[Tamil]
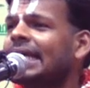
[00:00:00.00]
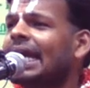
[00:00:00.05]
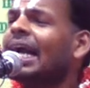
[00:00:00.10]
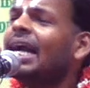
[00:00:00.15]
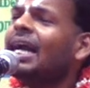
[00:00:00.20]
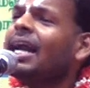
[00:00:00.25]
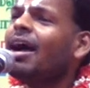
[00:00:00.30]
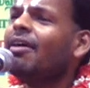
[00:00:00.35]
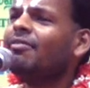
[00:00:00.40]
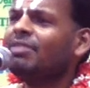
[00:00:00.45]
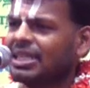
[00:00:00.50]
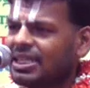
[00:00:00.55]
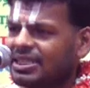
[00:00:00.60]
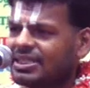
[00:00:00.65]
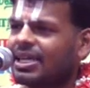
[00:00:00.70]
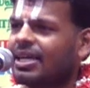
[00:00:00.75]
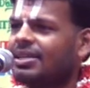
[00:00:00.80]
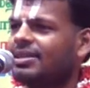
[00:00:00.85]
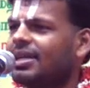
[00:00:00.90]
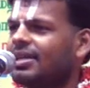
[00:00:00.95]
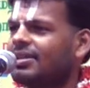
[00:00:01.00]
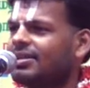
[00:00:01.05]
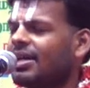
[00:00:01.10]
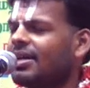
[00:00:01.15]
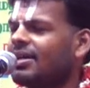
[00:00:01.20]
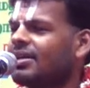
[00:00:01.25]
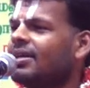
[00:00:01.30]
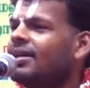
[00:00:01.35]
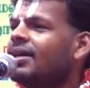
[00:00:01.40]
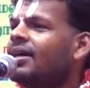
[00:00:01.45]
ஏழாவது
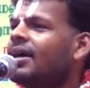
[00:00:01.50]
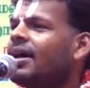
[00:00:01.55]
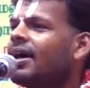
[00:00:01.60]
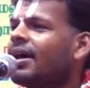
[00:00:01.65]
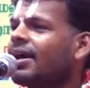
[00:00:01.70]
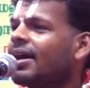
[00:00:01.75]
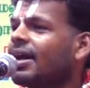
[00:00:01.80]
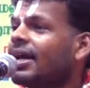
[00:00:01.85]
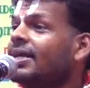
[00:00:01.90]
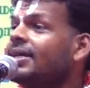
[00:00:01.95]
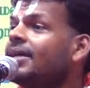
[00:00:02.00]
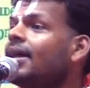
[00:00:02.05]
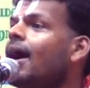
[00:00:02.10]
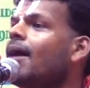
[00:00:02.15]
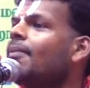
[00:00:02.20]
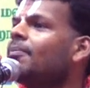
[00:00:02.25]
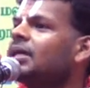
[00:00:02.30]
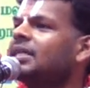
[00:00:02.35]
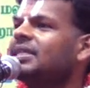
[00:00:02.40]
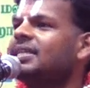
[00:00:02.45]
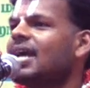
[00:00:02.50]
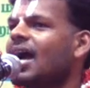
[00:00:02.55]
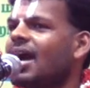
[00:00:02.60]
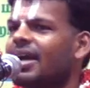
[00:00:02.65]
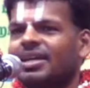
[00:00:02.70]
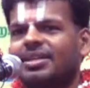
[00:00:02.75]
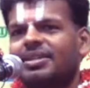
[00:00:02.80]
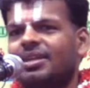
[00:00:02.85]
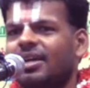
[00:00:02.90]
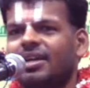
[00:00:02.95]
ஸ்கந்தத்தின் ரெண்டாம்
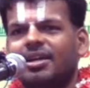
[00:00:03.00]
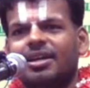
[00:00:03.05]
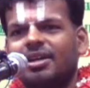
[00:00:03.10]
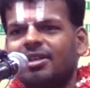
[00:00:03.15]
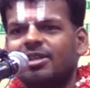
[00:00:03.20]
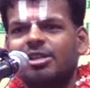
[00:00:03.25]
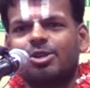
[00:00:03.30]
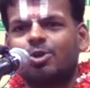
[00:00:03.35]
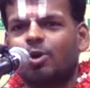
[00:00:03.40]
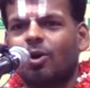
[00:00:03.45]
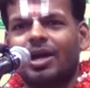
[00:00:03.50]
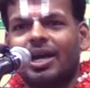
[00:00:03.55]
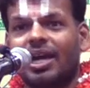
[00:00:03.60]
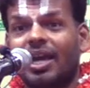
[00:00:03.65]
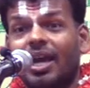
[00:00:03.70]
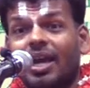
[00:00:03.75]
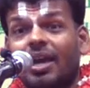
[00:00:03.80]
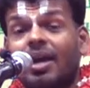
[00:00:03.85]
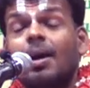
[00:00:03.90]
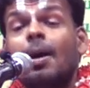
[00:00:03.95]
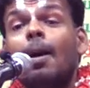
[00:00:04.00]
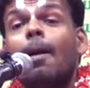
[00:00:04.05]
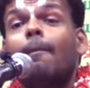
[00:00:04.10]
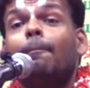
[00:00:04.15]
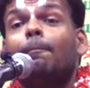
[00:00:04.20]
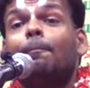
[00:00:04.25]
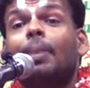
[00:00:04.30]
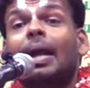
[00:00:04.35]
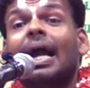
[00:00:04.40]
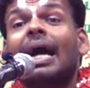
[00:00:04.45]
அத்தியாயத்தில் இருந்து தொடங்கி
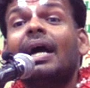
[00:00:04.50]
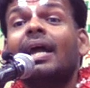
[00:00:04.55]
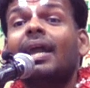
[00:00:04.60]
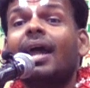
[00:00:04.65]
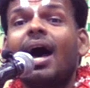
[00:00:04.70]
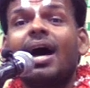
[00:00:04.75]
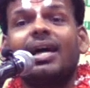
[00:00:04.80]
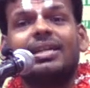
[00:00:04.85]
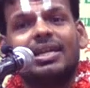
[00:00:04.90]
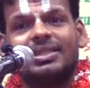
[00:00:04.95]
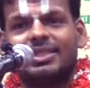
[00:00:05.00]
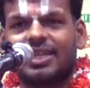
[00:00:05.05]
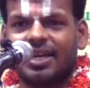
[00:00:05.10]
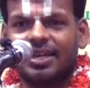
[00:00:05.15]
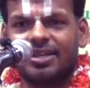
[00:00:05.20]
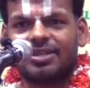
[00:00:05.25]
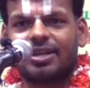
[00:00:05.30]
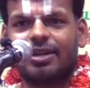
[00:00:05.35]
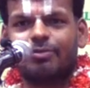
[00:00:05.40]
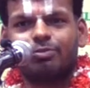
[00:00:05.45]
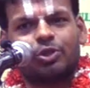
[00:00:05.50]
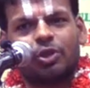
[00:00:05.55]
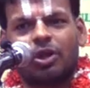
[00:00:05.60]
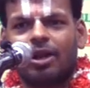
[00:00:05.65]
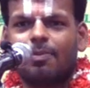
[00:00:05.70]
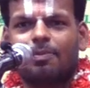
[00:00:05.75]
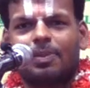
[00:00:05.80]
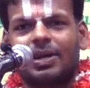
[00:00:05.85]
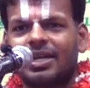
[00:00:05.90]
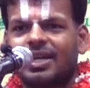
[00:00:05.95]
பிரகலாத சரித்திரம்
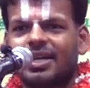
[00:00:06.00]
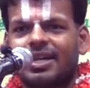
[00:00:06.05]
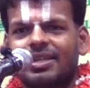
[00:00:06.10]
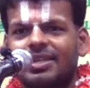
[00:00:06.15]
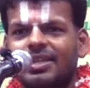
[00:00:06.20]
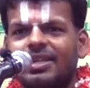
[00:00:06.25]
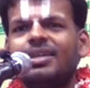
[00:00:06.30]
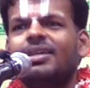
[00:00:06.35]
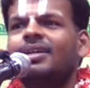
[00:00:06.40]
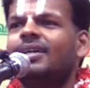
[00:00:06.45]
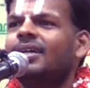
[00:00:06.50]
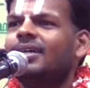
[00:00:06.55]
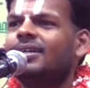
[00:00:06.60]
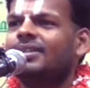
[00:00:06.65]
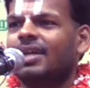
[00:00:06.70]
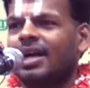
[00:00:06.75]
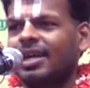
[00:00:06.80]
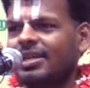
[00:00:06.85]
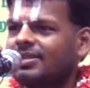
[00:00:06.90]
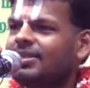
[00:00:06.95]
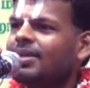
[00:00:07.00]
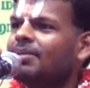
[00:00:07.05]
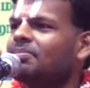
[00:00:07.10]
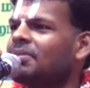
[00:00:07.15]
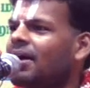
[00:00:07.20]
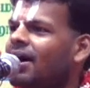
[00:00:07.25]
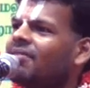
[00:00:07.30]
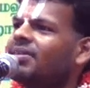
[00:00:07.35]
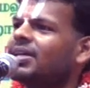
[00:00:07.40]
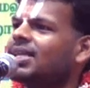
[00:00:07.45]
சொல்லப்படுகிறது
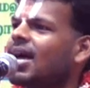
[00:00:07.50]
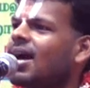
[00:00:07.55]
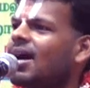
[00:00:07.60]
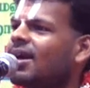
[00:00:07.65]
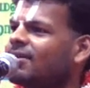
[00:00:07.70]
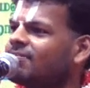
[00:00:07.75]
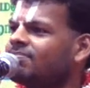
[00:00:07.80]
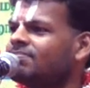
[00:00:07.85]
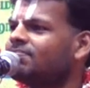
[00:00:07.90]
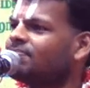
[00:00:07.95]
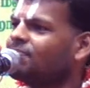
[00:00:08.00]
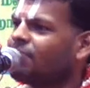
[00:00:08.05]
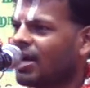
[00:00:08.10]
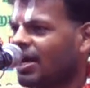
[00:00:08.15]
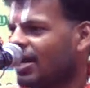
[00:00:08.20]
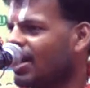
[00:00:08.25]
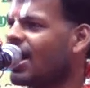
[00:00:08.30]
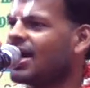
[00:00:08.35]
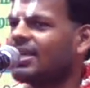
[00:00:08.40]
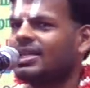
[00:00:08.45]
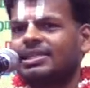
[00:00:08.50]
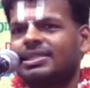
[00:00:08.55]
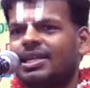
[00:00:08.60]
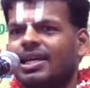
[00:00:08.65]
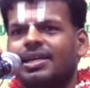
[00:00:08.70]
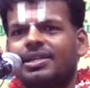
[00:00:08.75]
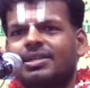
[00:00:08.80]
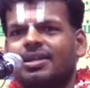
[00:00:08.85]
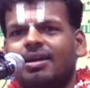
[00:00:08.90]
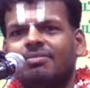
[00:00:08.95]
நரசிம்ம அவதாரம் பிரகலாத
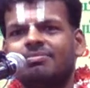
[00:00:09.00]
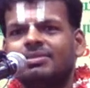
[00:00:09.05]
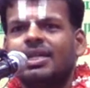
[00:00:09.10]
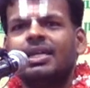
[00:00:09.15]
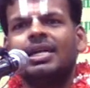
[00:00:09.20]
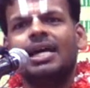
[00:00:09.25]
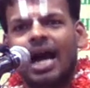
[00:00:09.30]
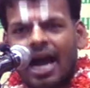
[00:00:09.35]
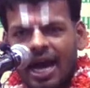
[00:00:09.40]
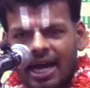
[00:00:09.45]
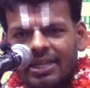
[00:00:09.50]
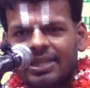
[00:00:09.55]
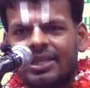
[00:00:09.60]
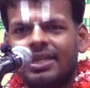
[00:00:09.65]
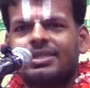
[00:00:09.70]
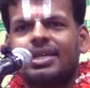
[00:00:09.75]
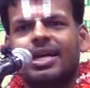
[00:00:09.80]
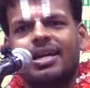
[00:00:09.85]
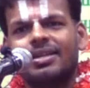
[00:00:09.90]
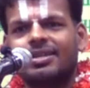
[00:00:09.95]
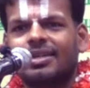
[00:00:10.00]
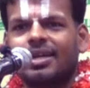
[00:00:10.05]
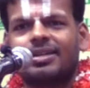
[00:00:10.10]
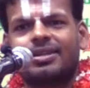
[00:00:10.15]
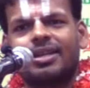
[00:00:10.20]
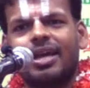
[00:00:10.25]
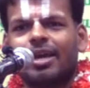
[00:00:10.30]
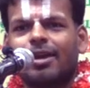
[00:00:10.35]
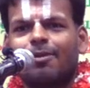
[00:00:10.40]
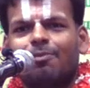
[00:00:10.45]
சரித்திரம் அந்த
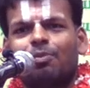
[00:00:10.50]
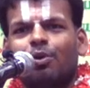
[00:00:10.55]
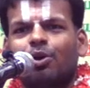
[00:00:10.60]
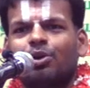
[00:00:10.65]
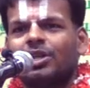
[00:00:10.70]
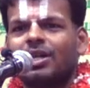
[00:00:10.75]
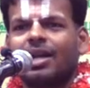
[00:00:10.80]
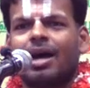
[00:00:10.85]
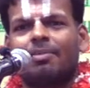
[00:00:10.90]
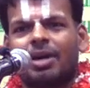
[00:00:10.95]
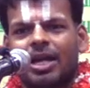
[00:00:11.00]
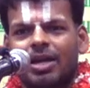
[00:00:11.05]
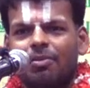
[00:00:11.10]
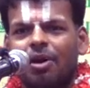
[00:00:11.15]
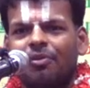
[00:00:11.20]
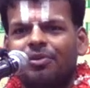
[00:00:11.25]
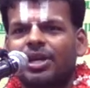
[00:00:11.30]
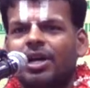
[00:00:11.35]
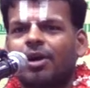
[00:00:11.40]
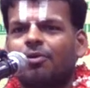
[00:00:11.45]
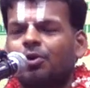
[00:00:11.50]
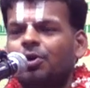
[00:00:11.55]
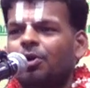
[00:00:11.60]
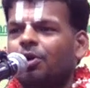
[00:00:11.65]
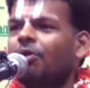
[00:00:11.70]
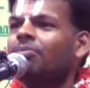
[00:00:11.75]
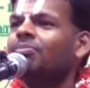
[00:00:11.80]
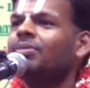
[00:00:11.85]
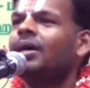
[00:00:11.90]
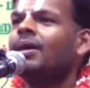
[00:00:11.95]
சரித்திரத்தை இப்போது நாம் அனுபவிக்க
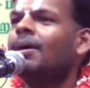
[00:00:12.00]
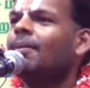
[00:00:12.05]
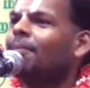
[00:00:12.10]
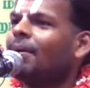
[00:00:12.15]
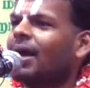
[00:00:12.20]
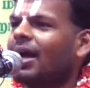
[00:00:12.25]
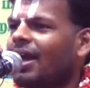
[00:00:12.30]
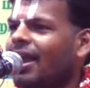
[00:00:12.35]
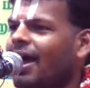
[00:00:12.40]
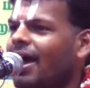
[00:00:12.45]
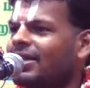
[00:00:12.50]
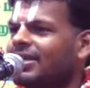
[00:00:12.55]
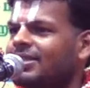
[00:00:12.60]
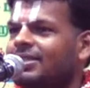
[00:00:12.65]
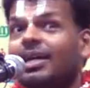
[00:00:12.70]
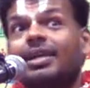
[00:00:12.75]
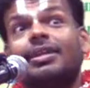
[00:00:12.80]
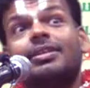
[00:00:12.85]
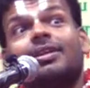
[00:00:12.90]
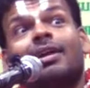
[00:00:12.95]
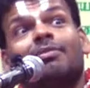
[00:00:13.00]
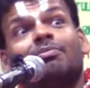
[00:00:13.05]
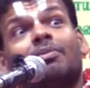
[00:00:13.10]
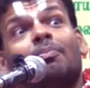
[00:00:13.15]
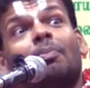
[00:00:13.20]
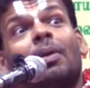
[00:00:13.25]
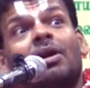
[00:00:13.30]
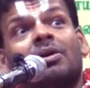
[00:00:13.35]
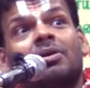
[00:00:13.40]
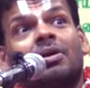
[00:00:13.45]
உள்ளோம் பிரகலாத சரித்திரம்
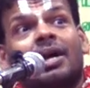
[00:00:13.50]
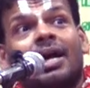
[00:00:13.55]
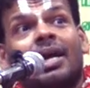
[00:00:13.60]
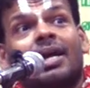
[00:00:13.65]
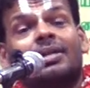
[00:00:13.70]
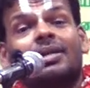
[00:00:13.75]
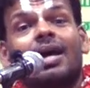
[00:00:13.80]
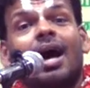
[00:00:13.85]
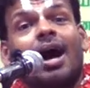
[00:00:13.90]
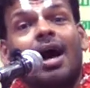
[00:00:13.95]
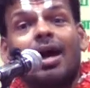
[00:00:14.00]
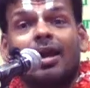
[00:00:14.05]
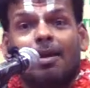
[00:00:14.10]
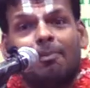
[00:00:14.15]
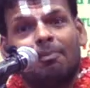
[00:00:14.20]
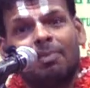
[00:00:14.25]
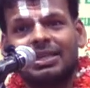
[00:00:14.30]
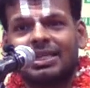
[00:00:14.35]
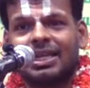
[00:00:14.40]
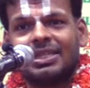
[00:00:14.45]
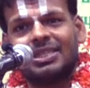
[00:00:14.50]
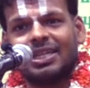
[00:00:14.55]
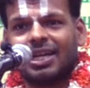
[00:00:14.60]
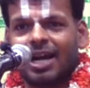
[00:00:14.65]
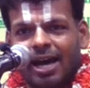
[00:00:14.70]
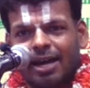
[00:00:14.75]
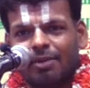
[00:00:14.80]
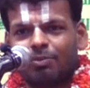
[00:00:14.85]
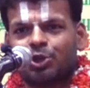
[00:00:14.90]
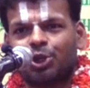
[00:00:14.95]
பாருங்க கரெக்டாக ஆறு
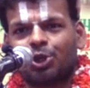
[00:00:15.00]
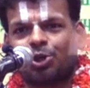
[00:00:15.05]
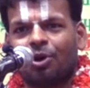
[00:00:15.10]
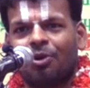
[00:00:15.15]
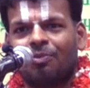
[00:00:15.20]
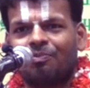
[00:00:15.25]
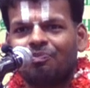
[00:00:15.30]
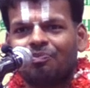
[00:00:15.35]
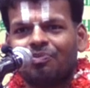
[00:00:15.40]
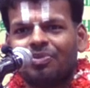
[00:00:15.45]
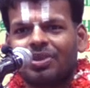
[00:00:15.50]
ஐம்பத்தஞ்சுக்கு ஆரம்பிச்சிட்டோம்